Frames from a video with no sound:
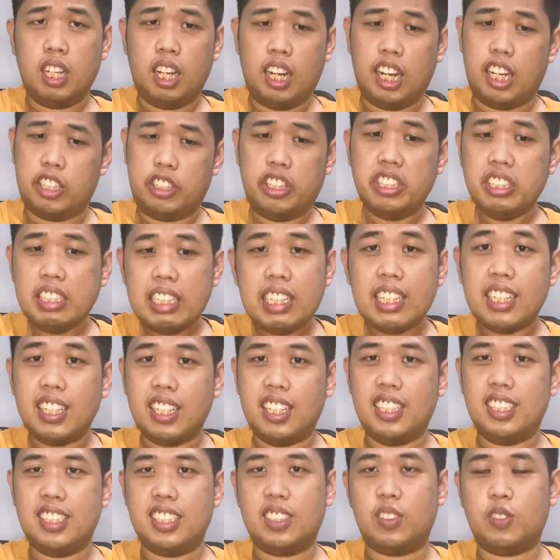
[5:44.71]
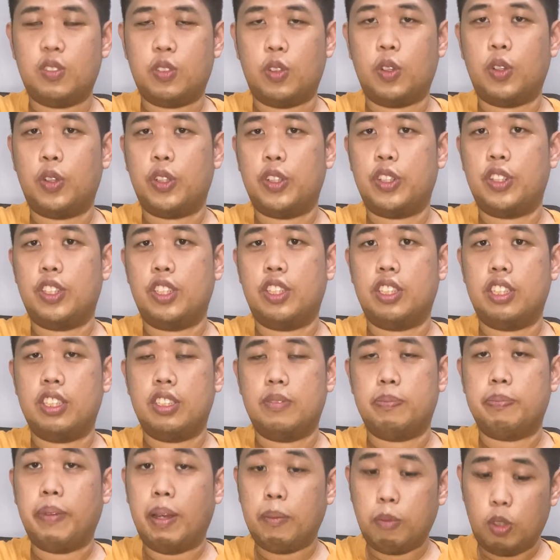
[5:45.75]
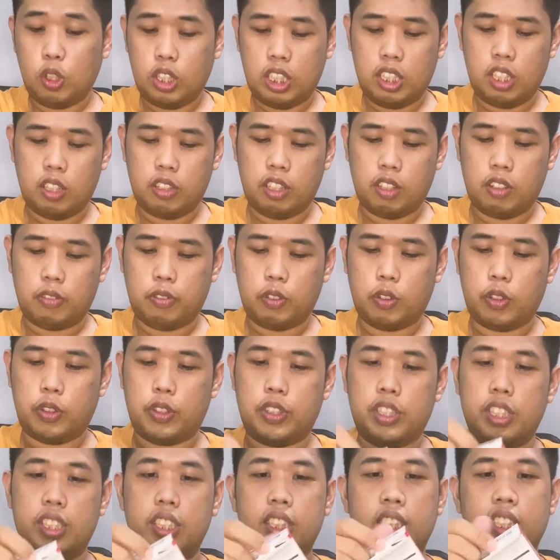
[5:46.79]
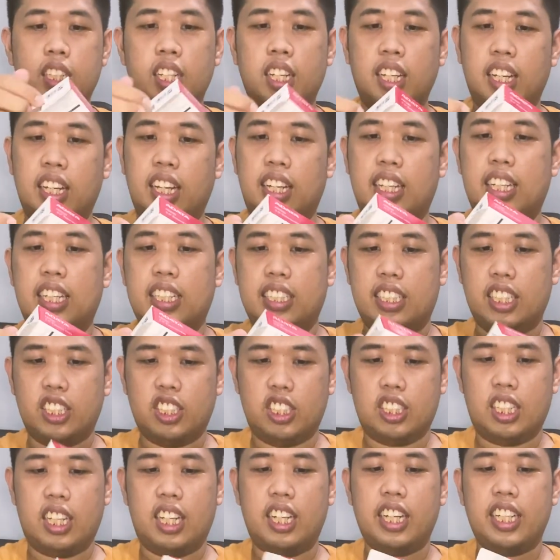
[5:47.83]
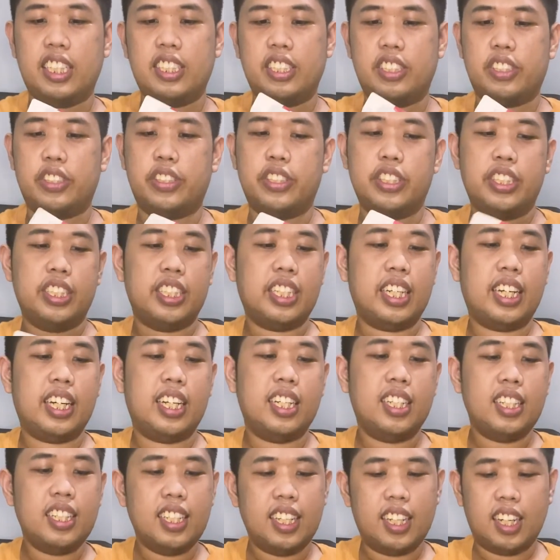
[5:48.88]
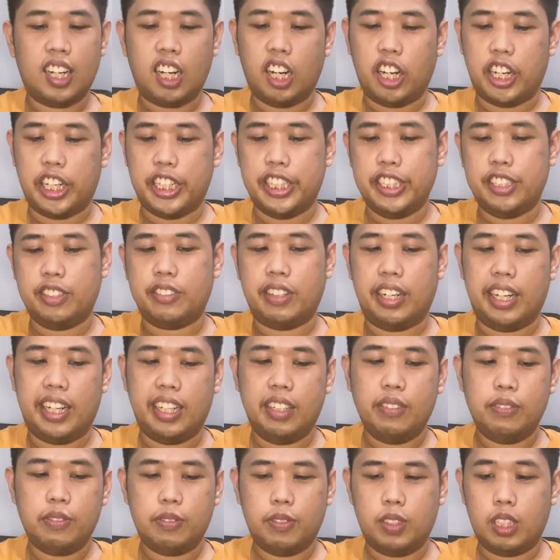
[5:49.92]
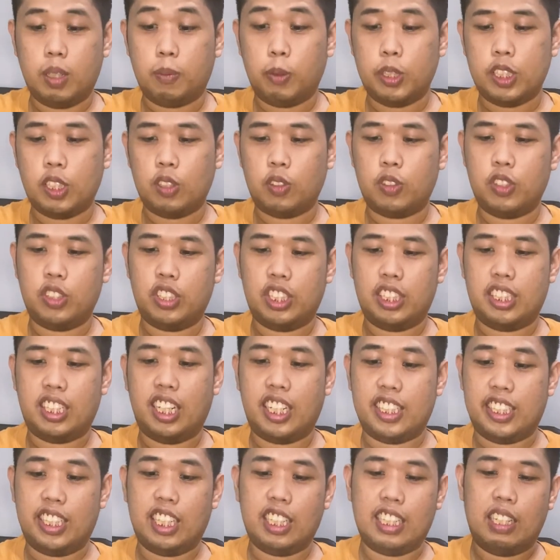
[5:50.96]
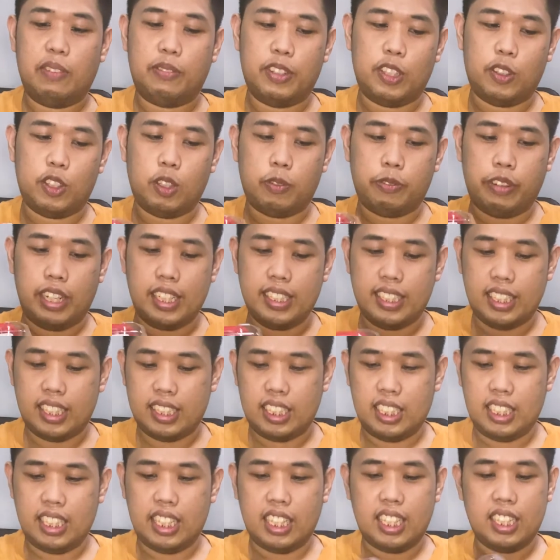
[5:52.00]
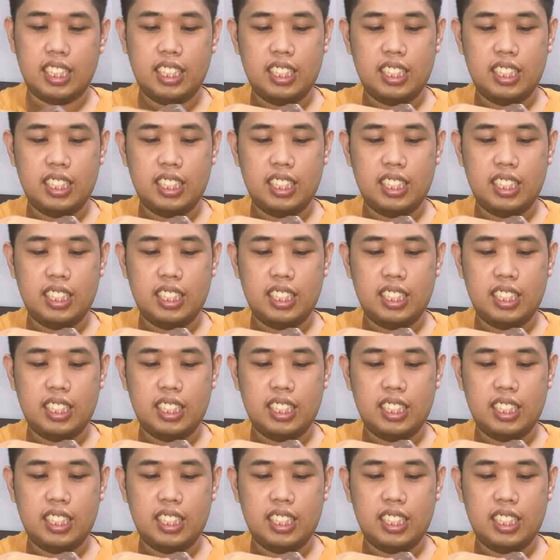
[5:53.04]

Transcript: other things, for memory of course. Isa siyang external hard drive. Nabuksan ko na siya kasi naglipat ako ng files kanina.